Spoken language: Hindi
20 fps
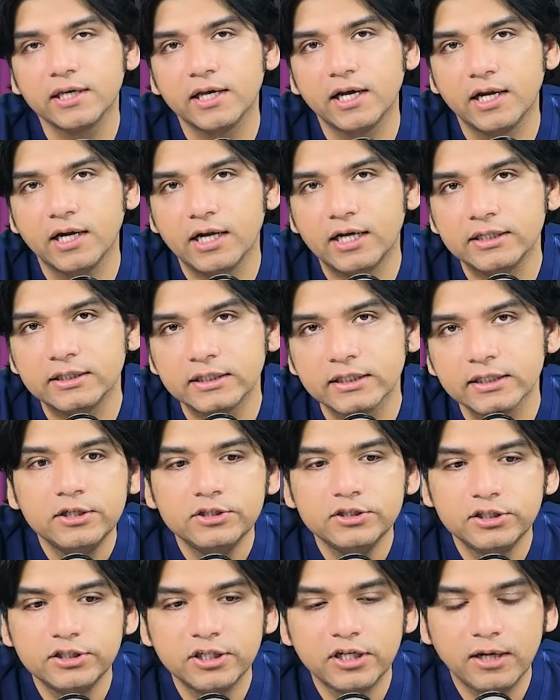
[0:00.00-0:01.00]
ये हालात हैं
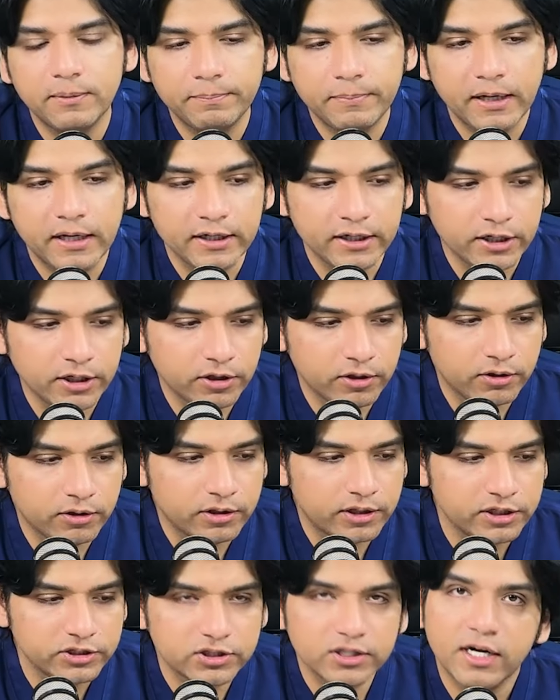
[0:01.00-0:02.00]
जितना पानी
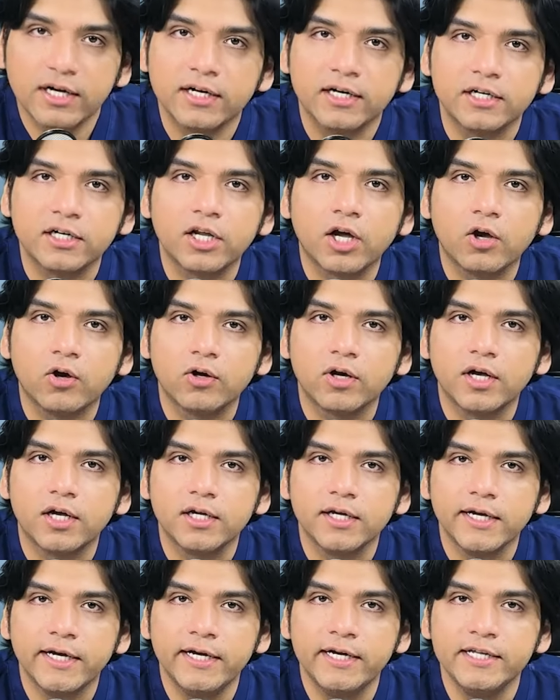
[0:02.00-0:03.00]
और कचरा इकट्ठा
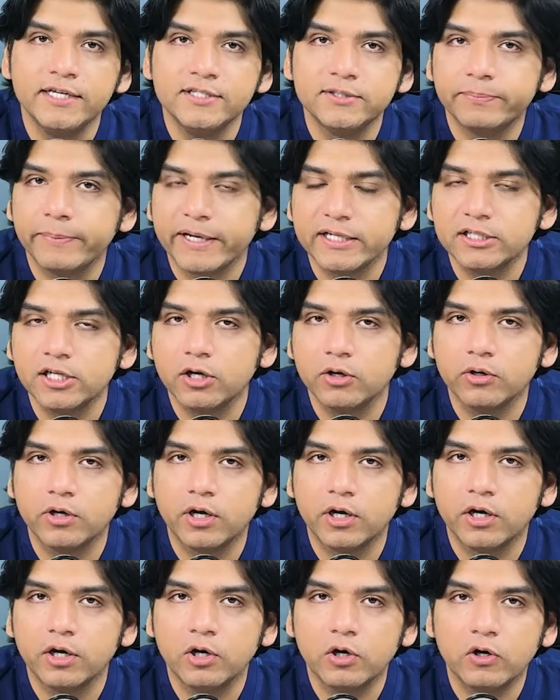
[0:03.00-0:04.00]
होगा एडीज पैदा
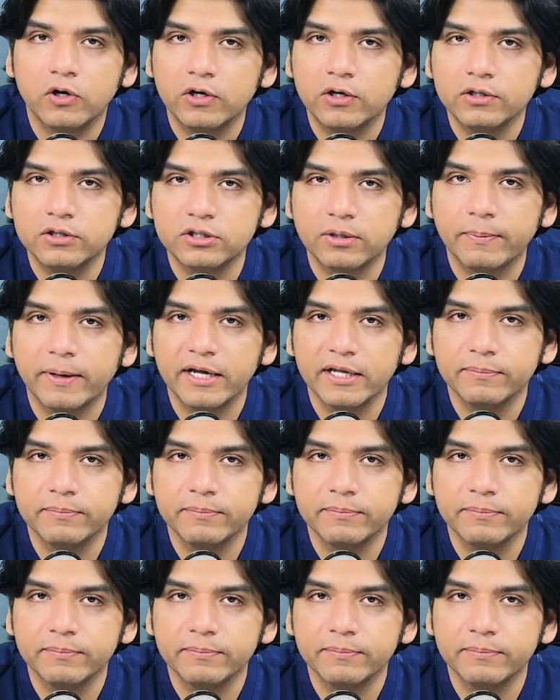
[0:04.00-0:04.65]
होगा और तबाही